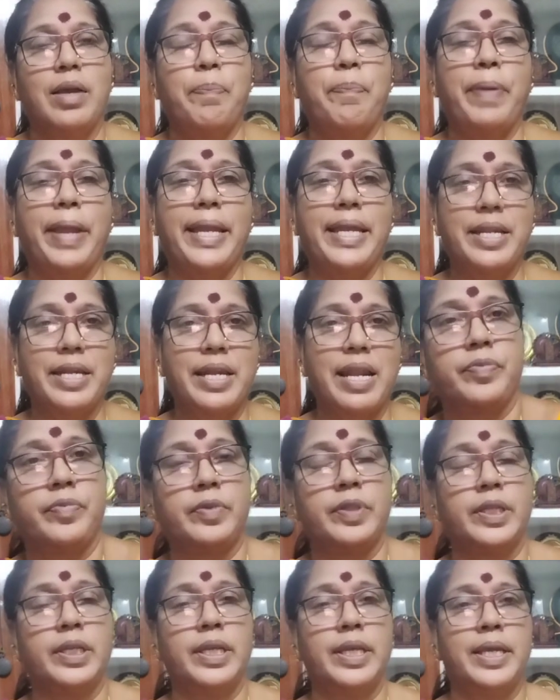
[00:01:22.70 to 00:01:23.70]
పెయిన్
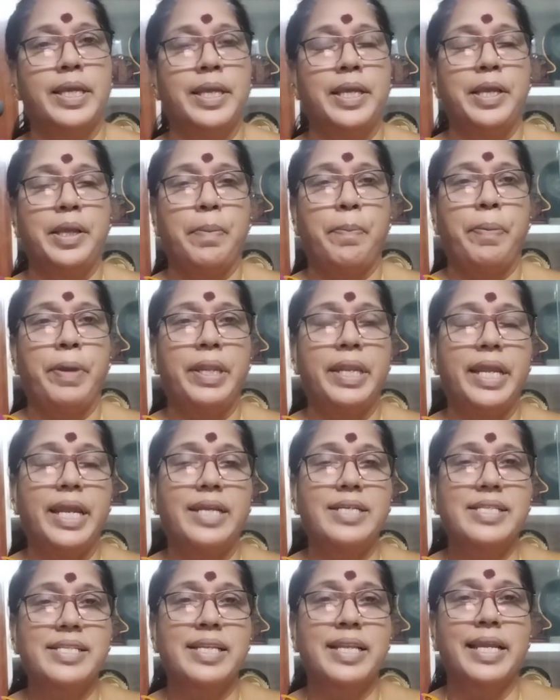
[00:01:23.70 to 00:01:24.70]
రావడం
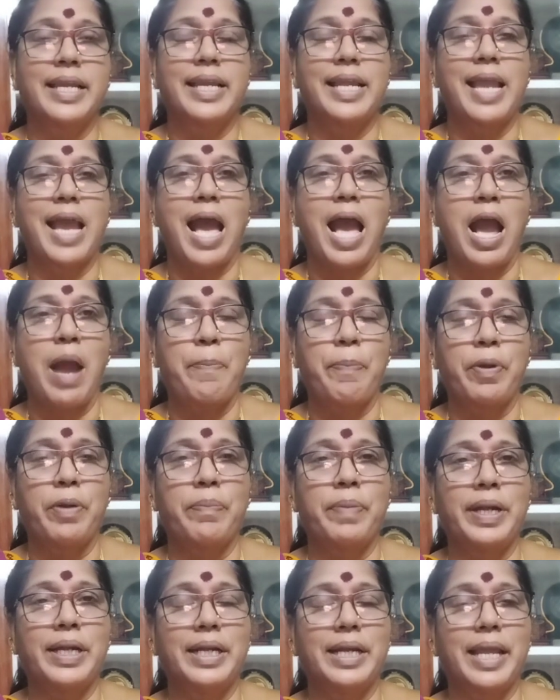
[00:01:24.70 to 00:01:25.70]
పీరియడ్స్ని
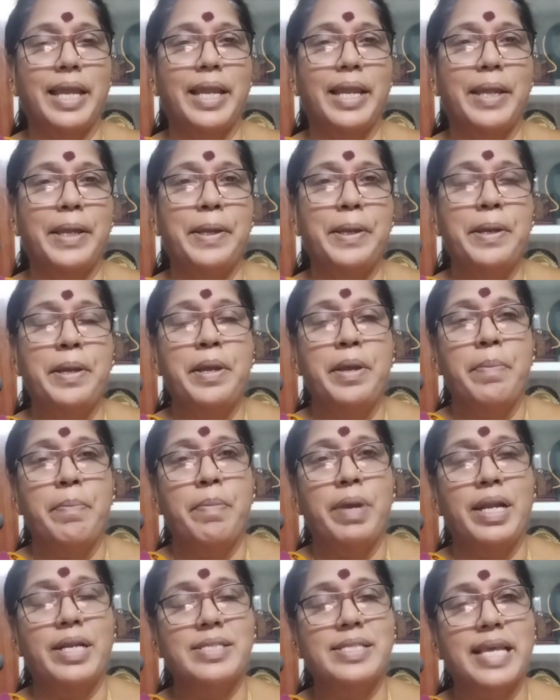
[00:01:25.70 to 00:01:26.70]
ఆపడం అంటే
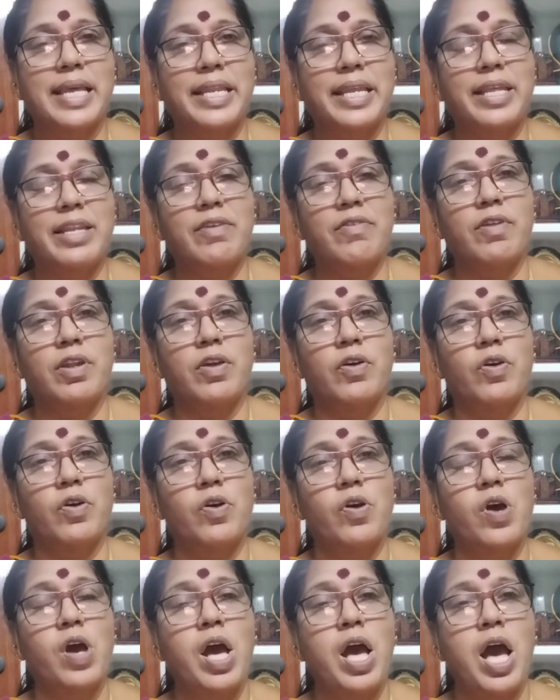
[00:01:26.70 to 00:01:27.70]
మన శరీరంలో
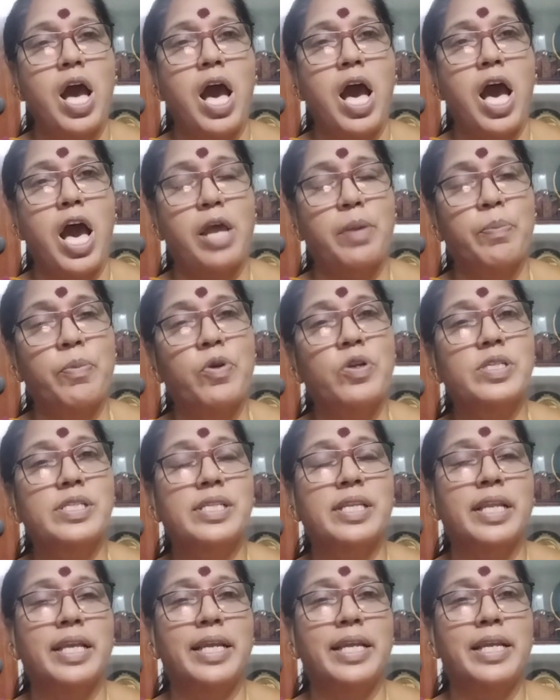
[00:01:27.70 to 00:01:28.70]

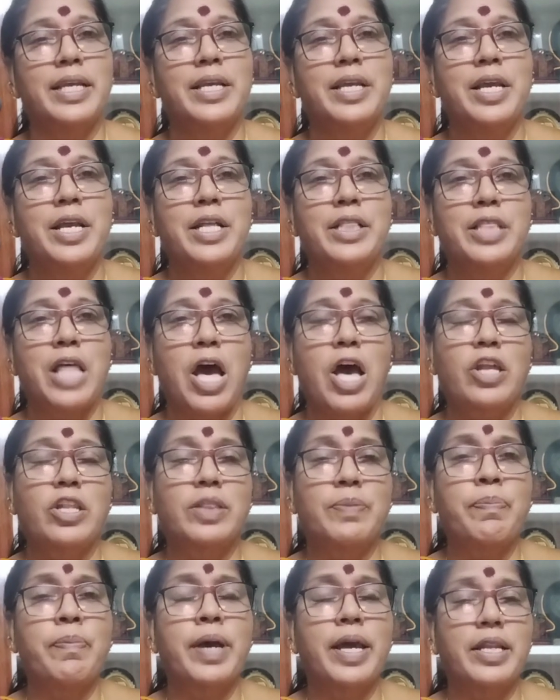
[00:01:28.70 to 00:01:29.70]
హార్మోన్స్ని
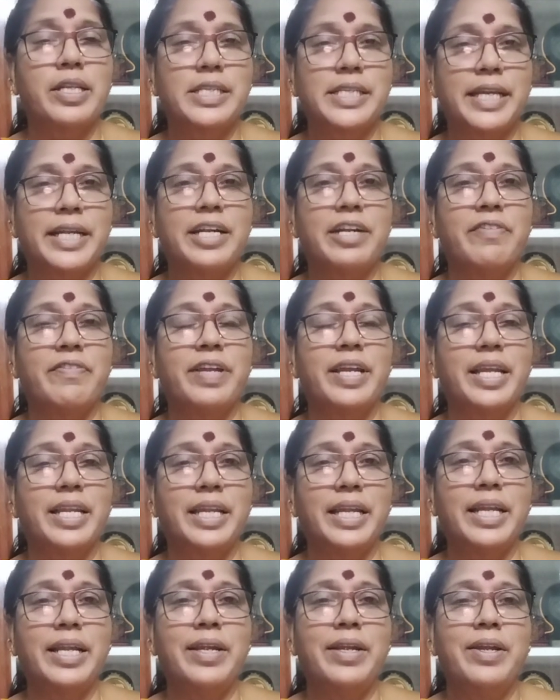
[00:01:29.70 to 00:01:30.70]
తారుమారు చేయడమే
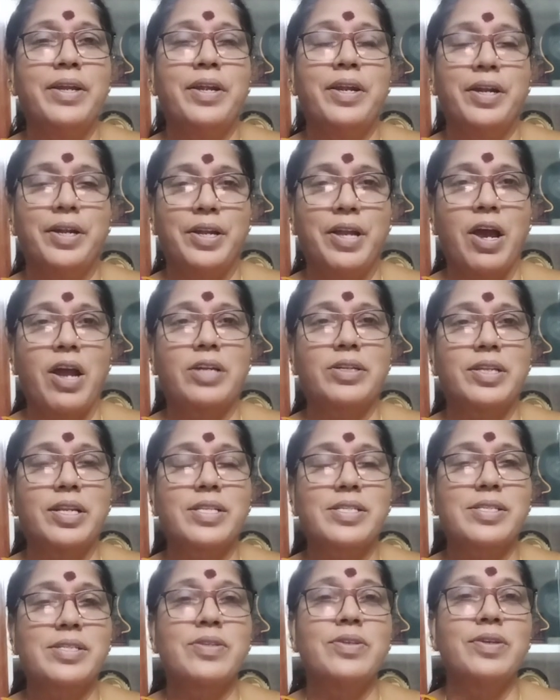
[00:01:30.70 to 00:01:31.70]
అని
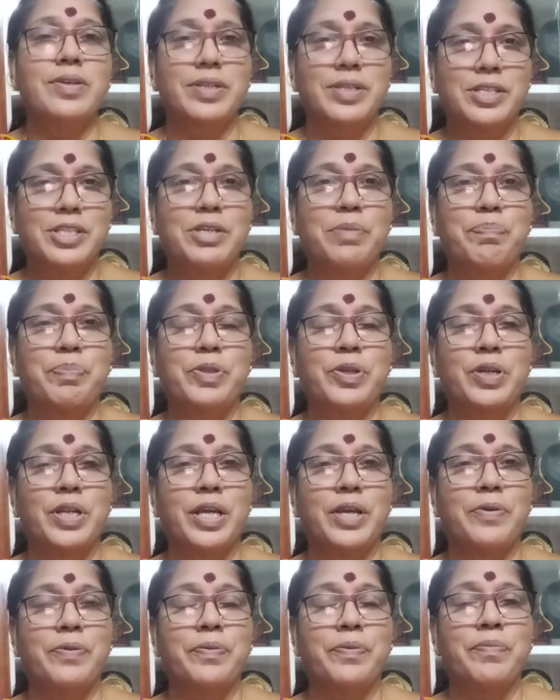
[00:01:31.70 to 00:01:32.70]
డాక్టర్స్
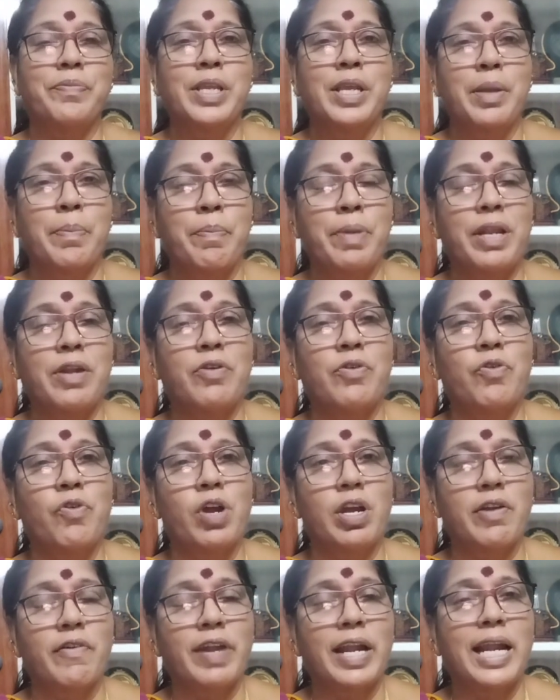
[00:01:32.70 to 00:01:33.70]
చెప్తున్నారు మనం
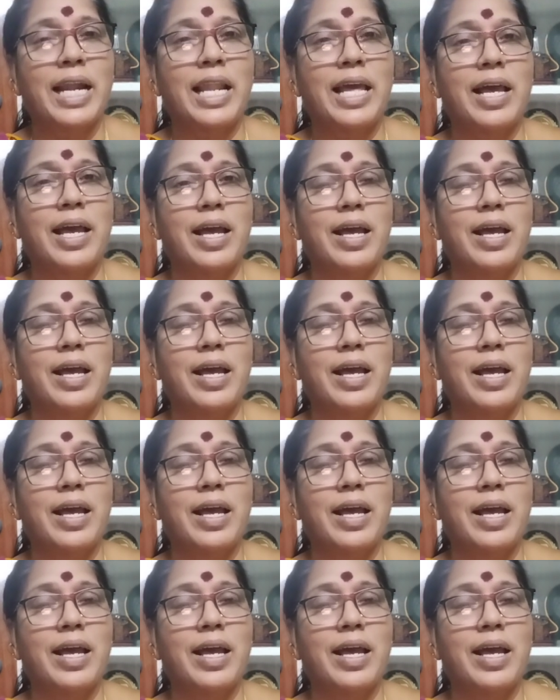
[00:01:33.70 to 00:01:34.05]
ఒకవేళ